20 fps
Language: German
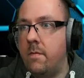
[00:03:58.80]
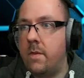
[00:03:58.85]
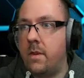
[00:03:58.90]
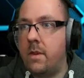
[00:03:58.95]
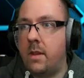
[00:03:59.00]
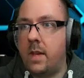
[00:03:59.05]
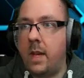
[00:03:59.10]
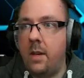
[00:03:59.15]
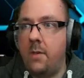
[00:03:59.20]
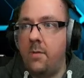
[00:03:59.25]

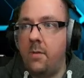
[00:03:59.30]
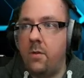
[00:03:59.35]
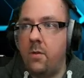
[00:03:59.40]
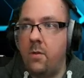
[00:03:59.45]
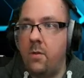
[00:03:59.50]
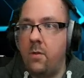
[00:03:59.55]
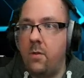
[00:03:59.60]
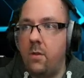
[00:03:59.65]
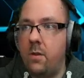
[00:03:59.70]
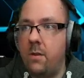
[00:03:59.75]

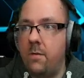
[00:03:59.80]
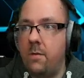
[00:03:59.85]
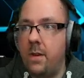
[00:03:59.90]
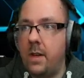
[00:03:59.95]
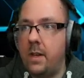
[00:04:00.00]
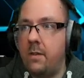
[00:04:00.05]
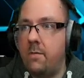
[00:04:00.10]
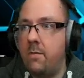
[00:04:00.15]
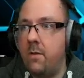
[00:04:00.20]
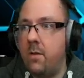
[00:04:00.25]

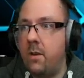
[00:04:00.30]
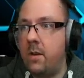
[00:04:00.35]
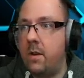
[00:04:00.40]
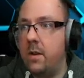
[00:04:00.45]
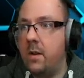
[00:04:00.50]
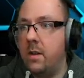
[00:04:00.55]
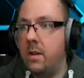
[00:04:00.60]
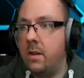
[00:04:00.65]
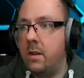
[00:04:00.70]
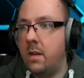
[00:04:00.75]
Zeitverzögerungseffekt
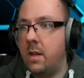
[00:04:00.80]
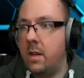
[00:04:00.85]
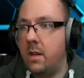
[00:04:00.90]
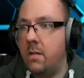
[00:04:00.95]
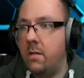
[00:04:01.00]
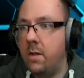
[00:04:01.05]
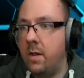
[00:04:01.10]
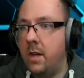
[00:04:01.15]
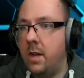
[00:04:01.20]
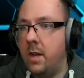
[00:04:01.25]
wirken, dass
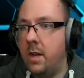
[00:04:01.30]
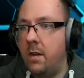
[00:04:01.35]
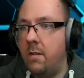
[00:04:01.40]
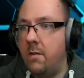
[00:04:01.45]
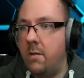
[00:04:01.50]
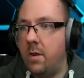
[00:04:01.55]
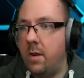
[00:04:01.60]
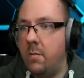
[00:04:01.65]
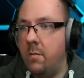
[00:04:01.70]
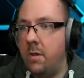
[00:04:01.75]
wir da
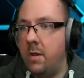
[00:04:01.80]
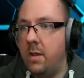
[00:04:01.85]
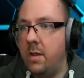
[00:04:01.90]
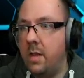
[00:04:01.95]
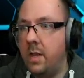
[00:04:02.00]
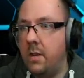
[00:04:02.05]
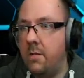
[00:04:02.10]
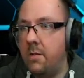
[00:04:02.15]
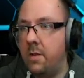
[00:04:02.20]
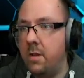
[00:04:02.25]
wirklich ein bisschen
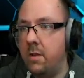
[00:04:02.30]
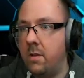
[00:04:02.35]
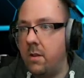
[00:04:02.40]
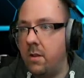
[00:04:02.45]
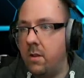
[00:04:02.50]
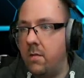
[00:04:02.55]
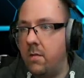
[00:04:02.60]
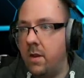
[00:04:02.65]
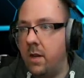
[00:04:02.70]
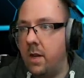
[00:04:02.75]
safe sind. Dann
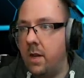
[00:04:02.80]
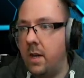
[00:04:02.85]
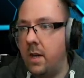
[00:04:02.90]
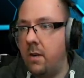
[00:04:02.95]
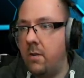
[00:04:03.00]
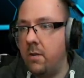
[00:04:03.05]
kommen wir da raus.